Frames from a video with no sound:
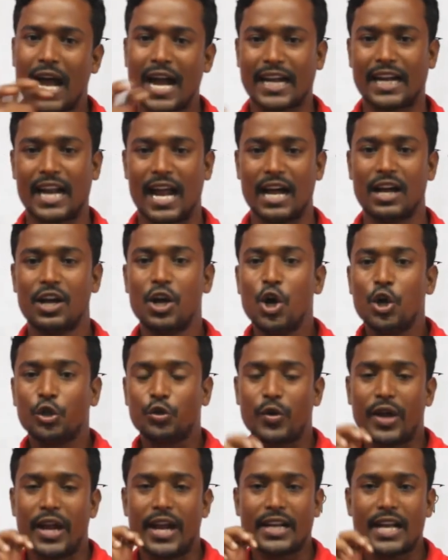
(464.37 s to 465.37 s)
থাকে না
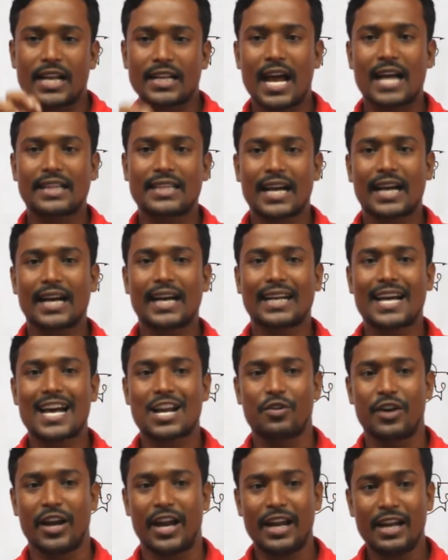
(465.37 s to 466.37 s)
তো এটা না থাকার
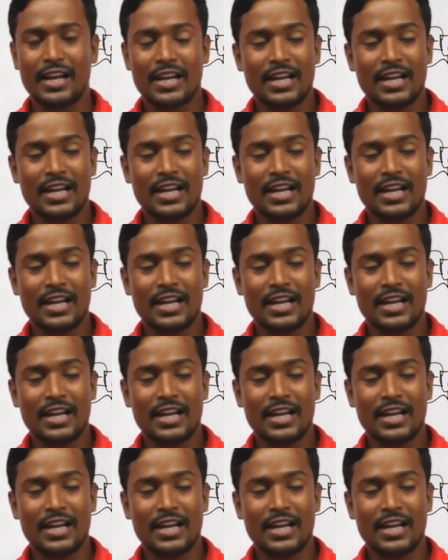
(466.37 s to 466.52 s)
কারণে